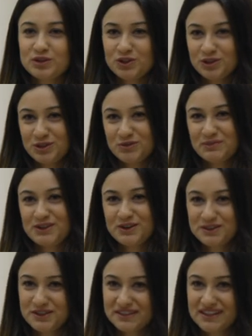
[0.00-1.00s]
Dolu dolu bir
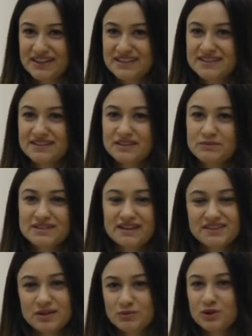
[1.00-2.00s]
4 yıl geçirdim.
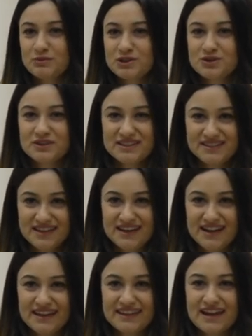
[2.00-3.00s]
Zaten bölüme çok
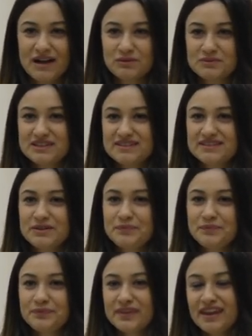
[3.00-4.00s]
isteyerek
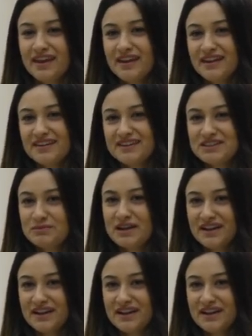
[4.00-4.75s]
gelmiştim. Ee, şimdi